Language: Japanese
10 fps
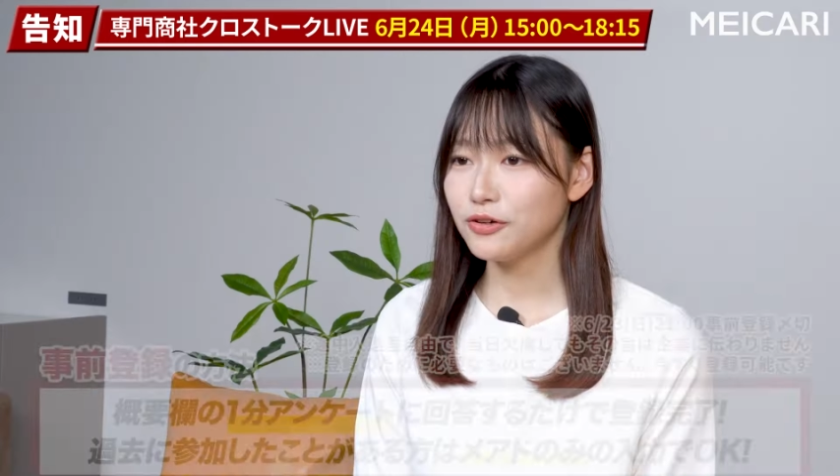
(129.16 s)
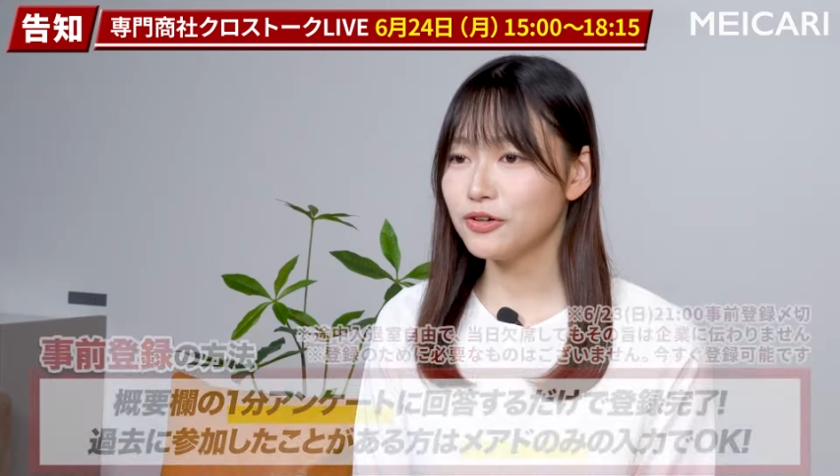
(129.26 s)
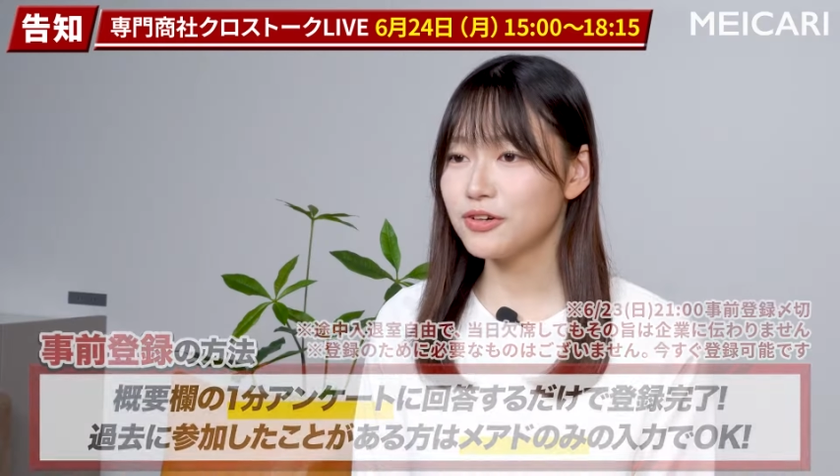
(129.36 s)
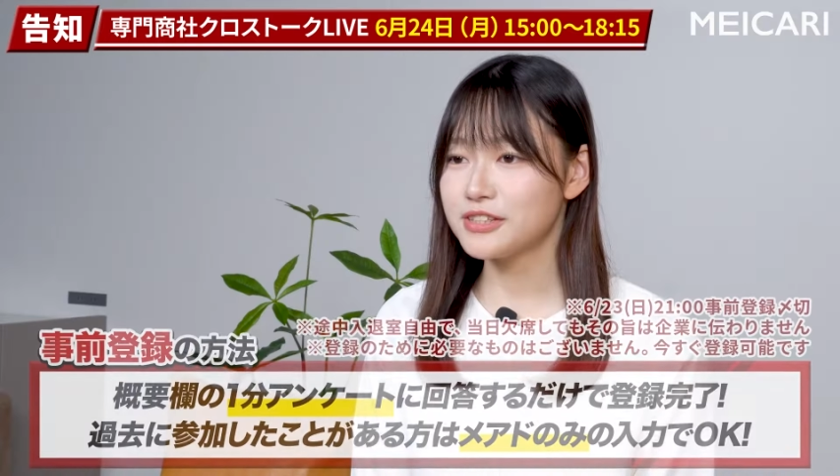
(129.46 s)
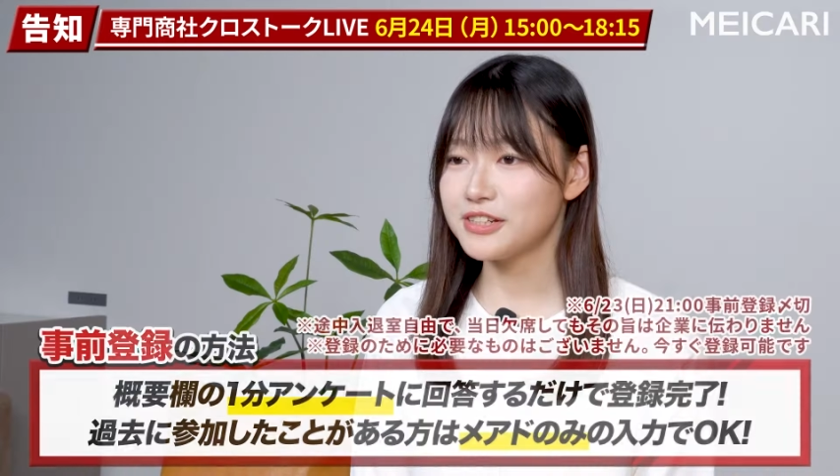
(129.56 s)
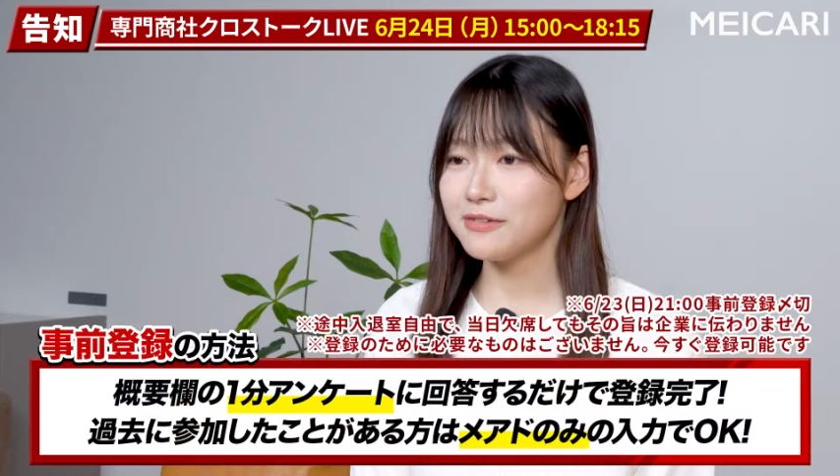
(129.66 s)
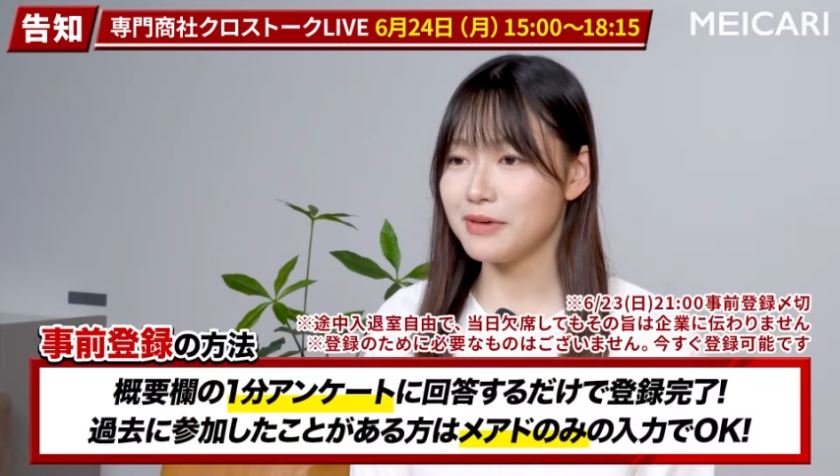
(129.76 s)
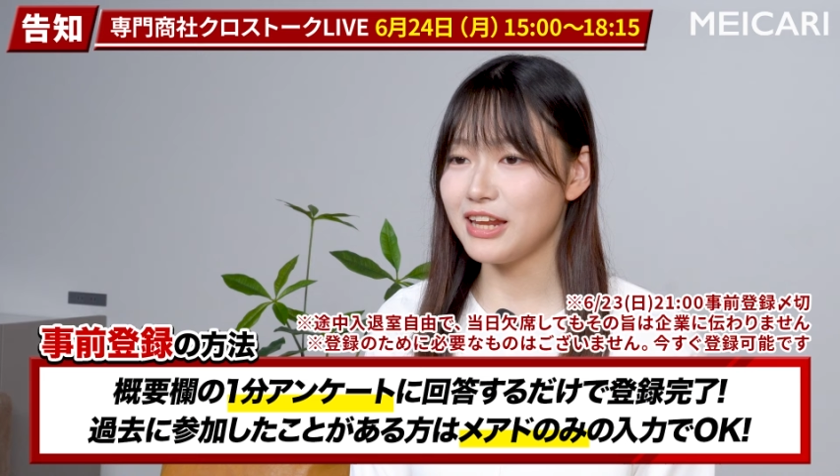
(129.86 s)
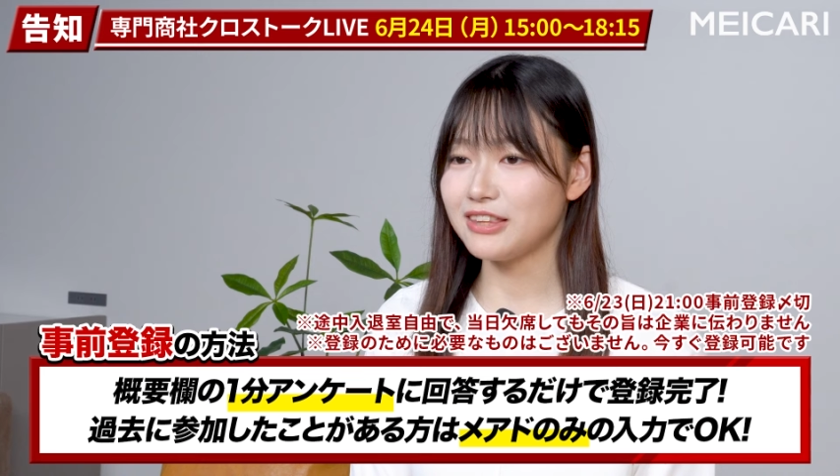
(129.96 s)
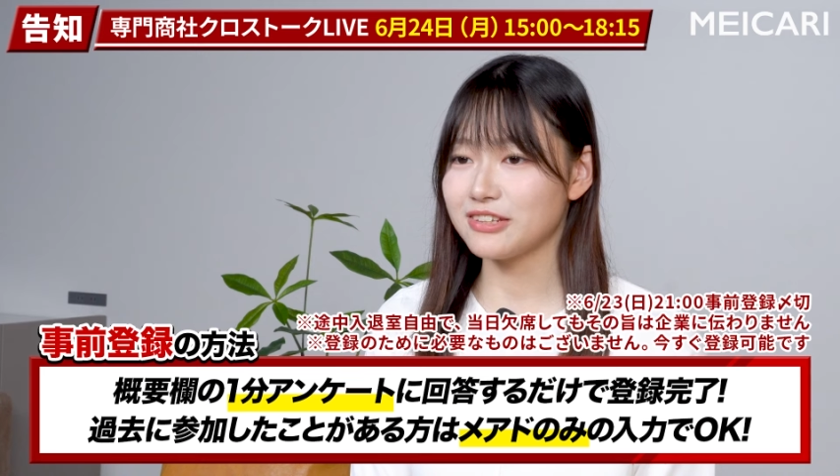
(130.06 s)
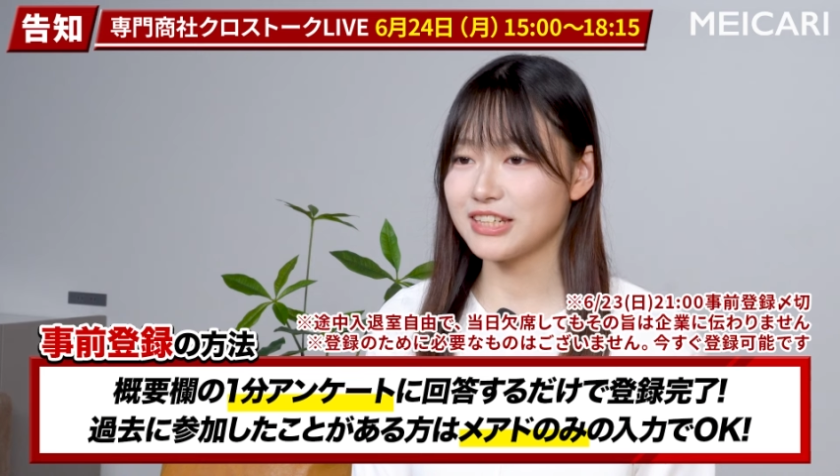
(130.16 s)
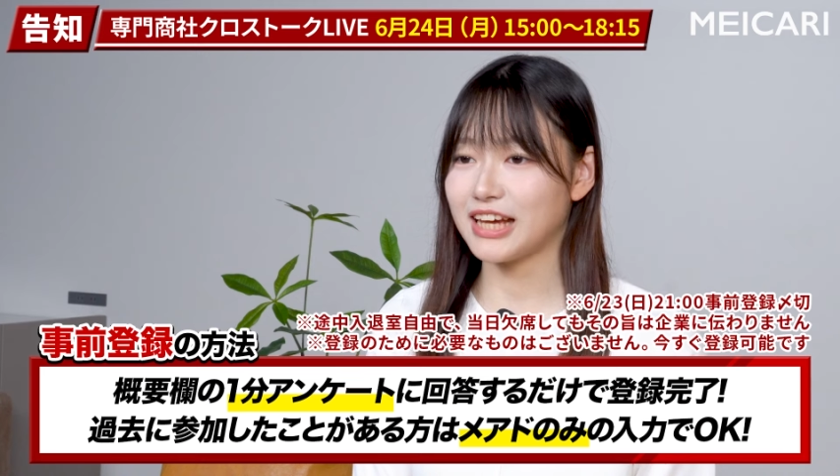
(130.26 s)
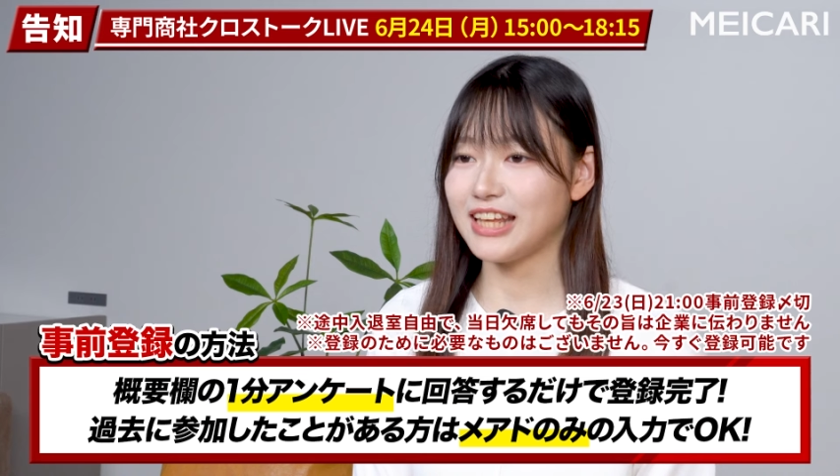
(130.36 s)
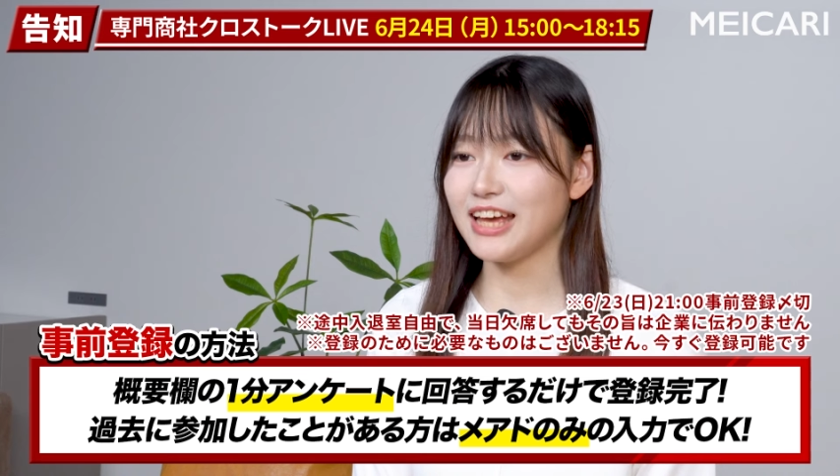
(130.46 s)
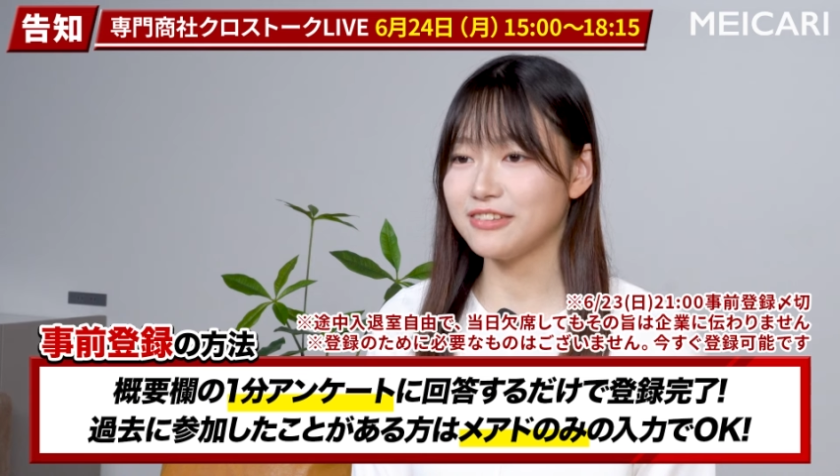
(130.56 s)
登録するメリットし
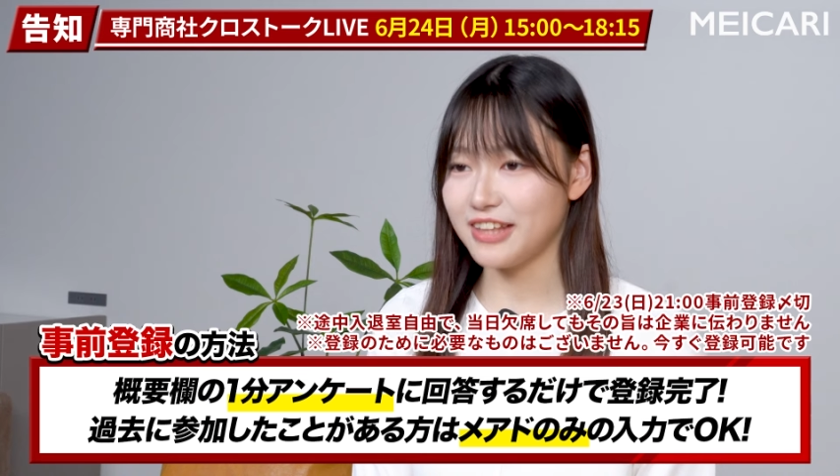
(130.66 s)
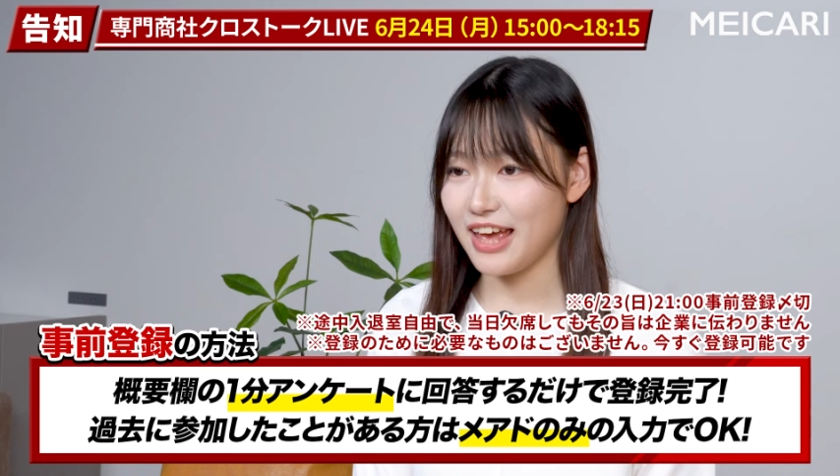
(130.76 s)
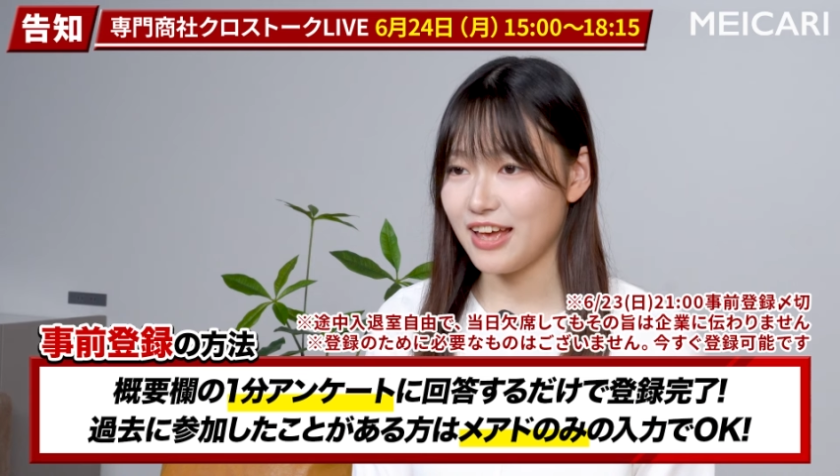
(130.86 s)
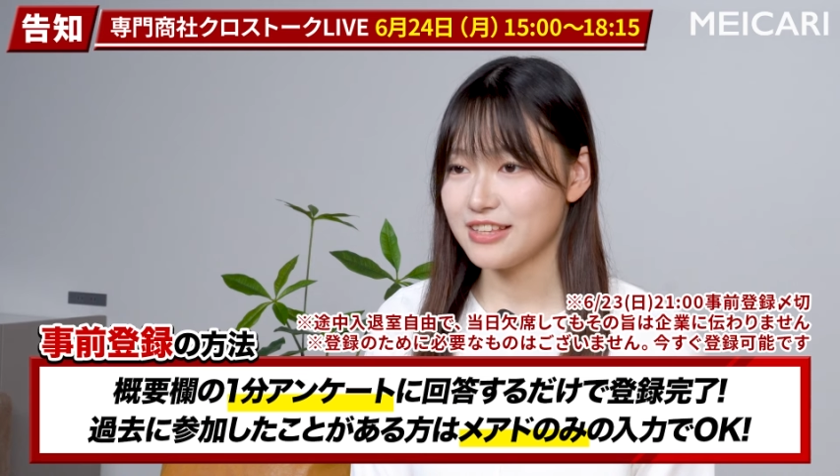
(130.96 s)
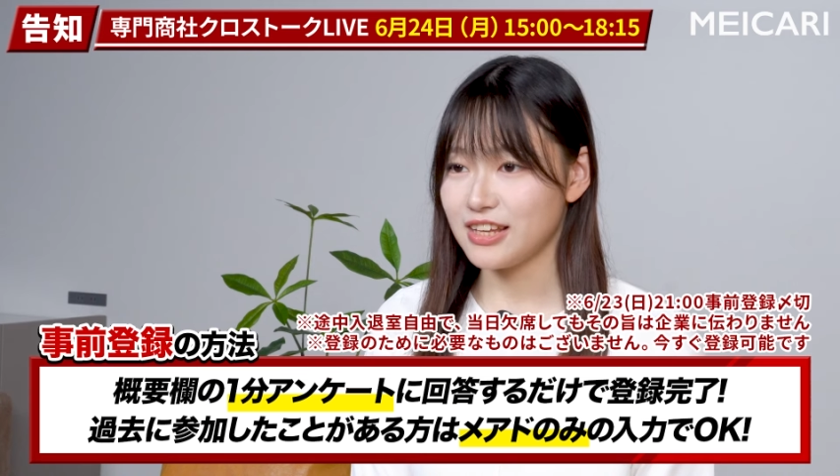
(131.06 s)
かないので